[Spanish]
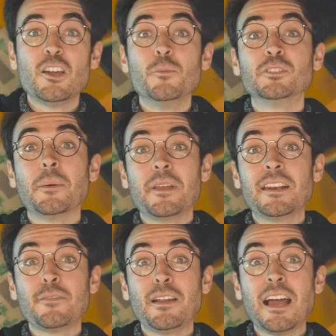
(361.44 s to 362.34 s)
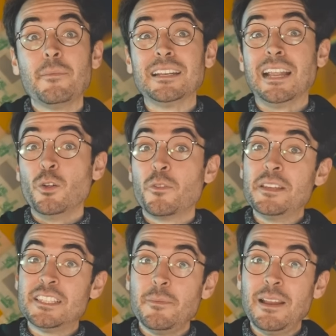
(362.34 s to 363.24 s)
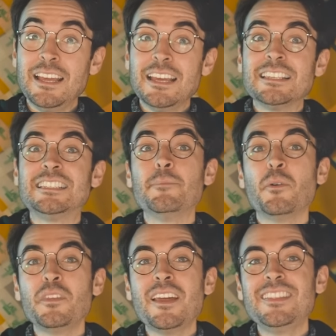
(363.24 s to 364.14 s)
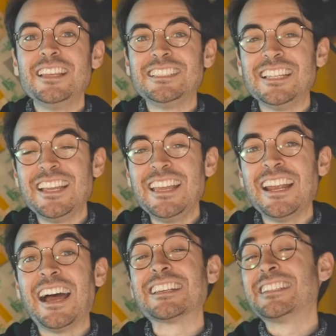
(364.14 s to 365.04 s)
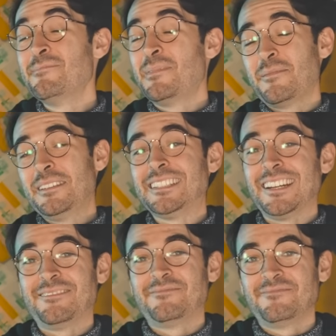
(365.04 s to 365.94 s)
Y como también reflejaban la luz visible, se podían distinguir a simple vista.